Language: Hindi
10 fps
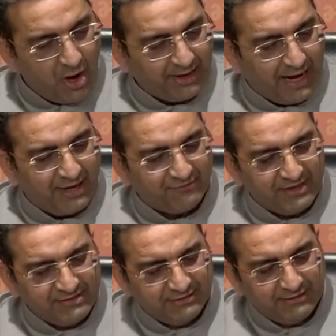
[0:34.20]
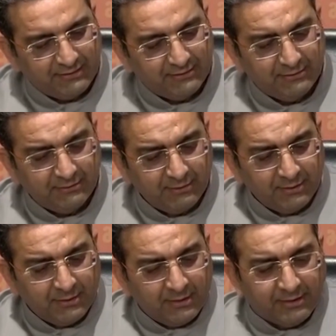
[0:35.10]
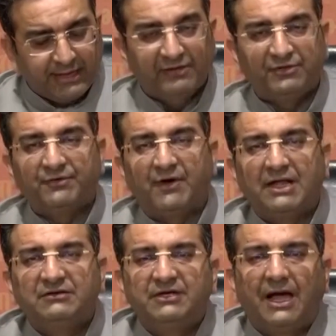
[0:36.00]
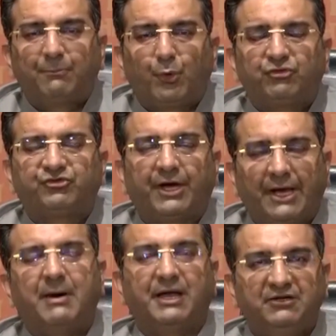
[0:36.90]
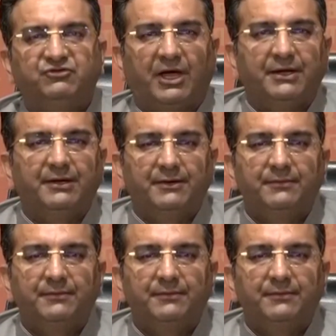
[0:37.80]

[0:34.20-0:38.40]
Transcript: और अरविंद केजरीवाल जी आपको शर्म आनी चाहिए